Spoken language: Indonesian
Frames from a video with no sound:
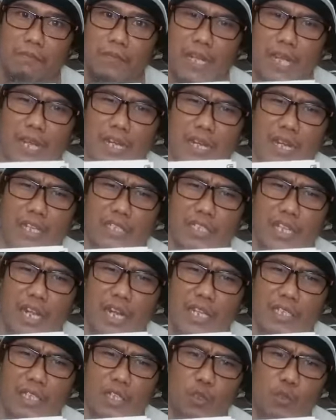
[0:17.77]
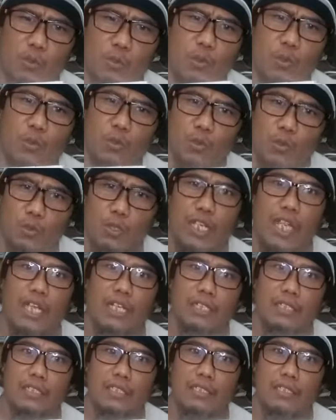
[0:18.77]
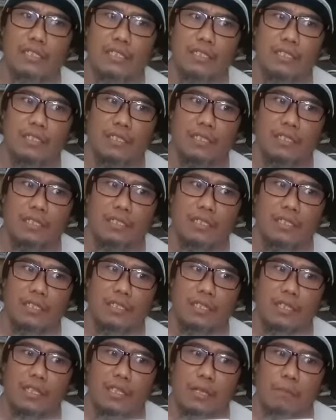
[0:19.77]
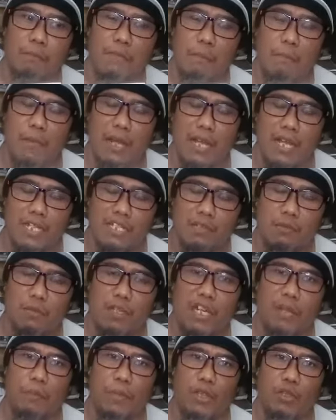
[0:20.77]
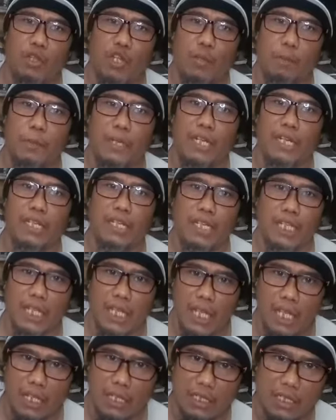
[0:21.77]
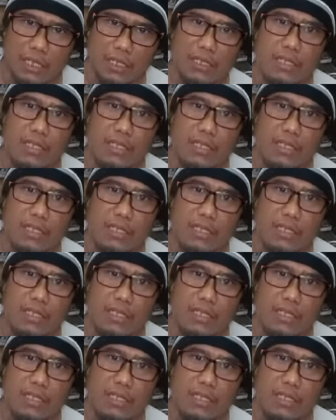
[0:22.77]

adalah salah satu buku yang membahas mengenai metode pendidikan